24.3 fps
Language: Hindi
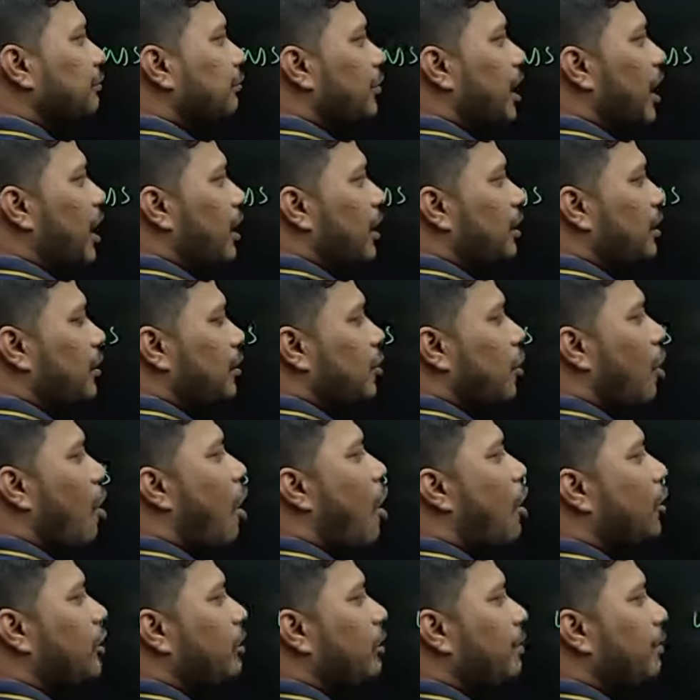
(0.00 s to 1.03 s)
वर
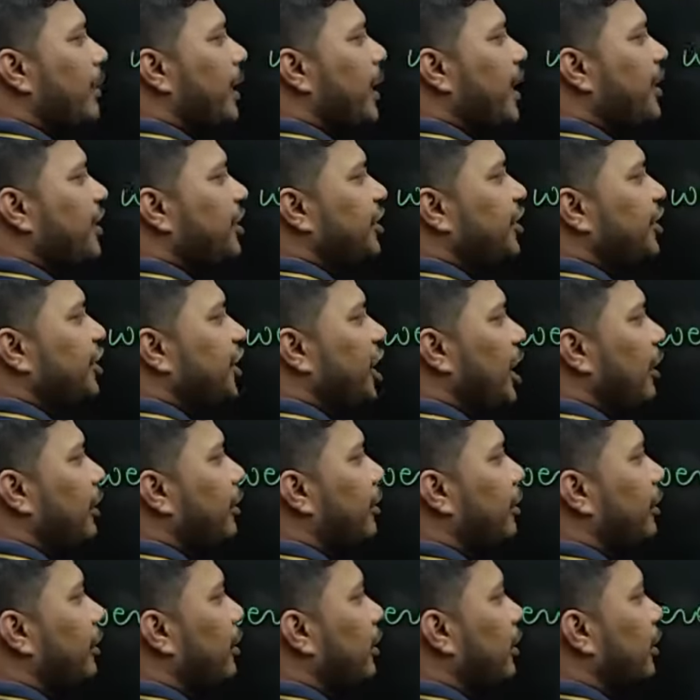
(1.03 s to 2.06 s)
नॉट
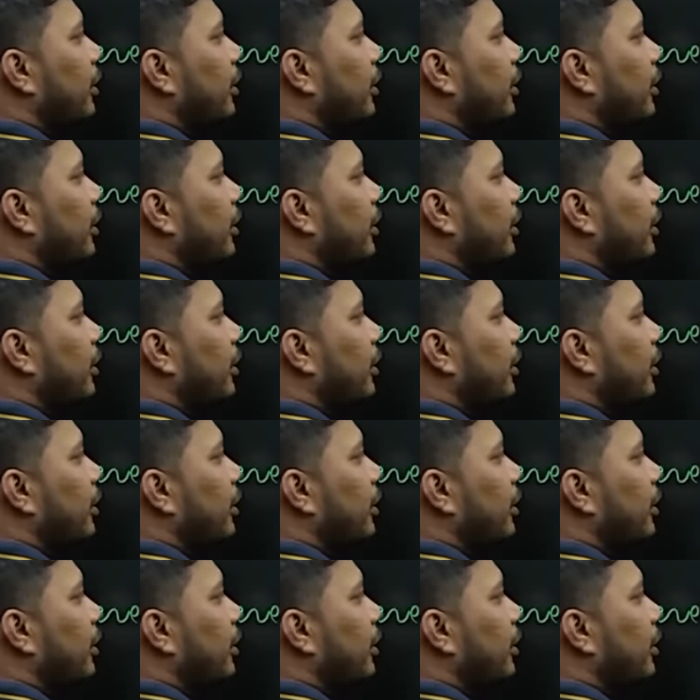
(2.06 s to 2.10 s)
मेंशनड